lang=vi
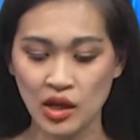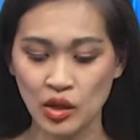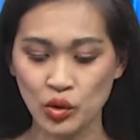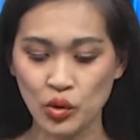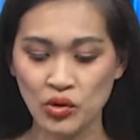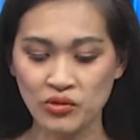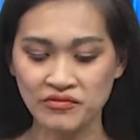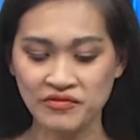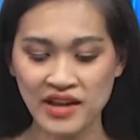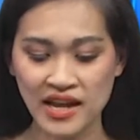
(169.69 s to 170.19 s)

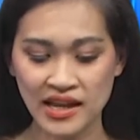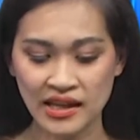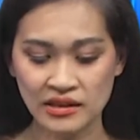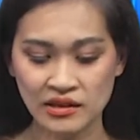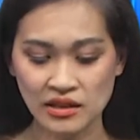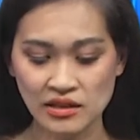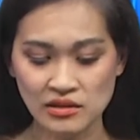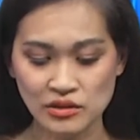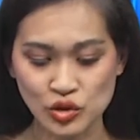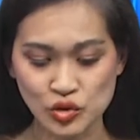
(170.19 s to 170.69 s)
thuộc về
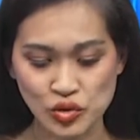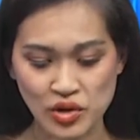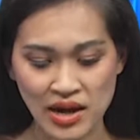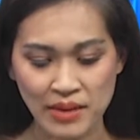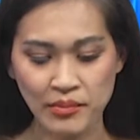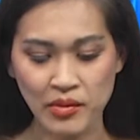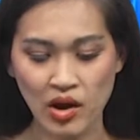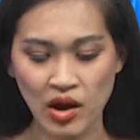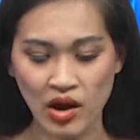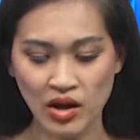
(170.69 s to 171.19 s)
từ
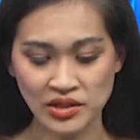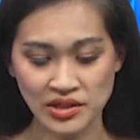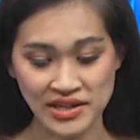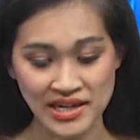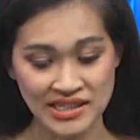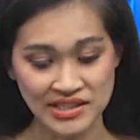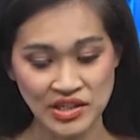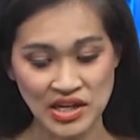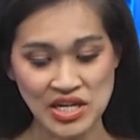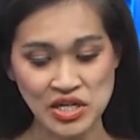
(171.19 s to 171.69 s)
Trump
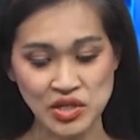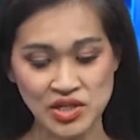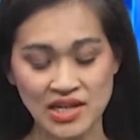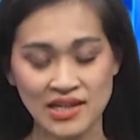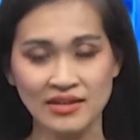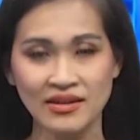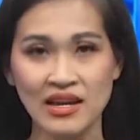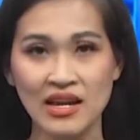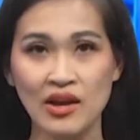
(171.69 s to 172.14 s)
Organization